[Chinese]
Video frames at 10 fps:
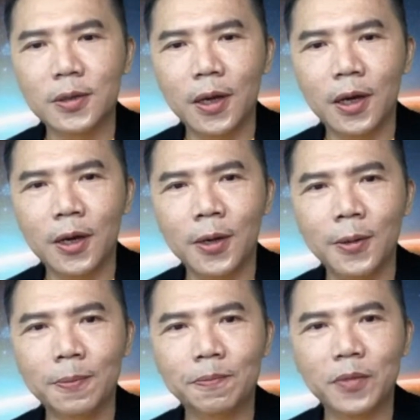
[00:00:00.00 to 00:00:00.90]
呃，
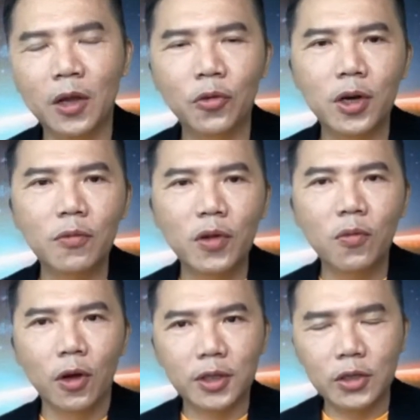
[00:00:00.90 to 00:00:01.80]
很多人问
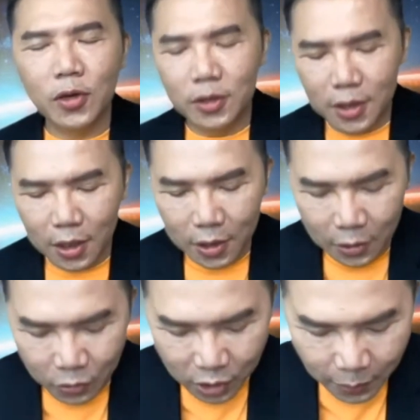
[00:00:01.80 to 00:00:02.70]
我在全世界很
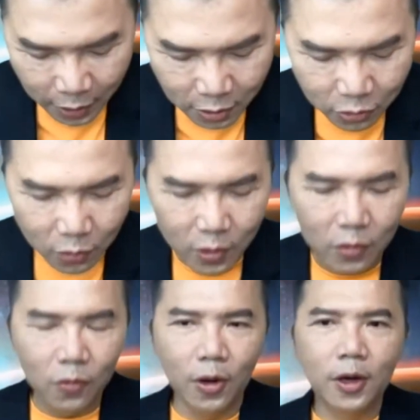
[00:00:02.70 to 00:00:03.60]
多的朋友都问
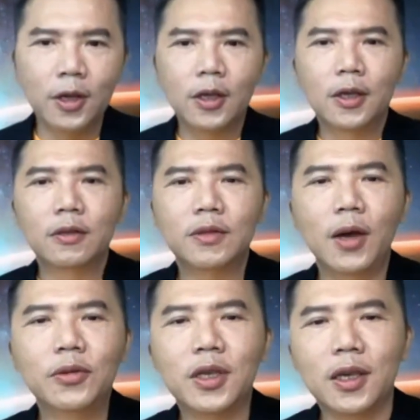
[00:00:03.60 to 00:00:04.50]
我，
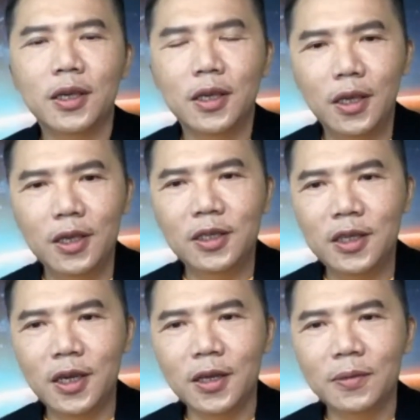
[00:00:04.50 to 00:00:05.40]
到底疫
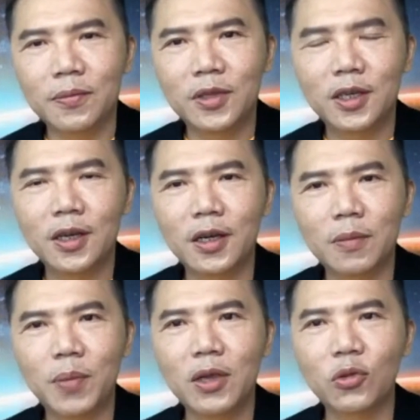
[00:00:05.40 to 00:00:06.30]
情这个
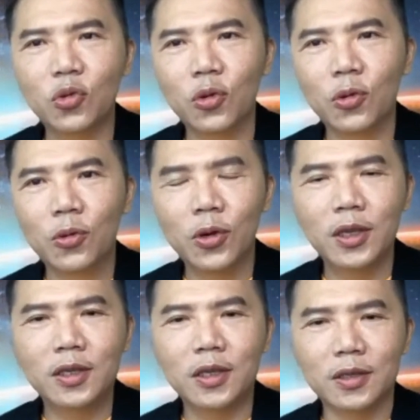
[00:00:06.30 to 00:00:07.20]
病毒会
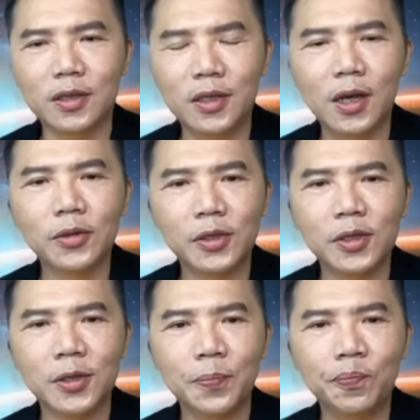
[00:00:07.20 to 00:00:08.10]
几时消
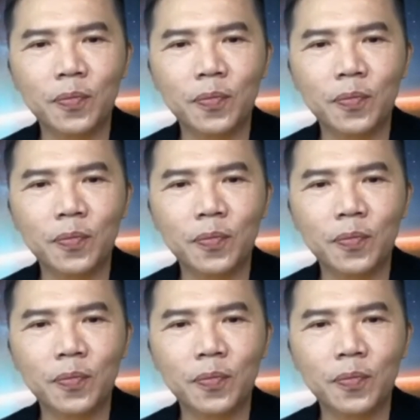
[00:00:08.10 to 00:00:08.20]
失？